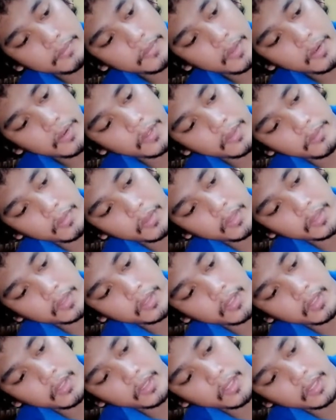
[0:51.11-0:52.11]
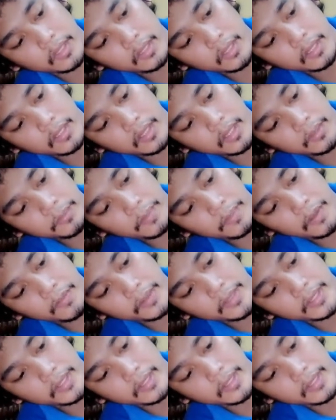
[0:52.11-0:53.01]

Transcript: power button, indicate, power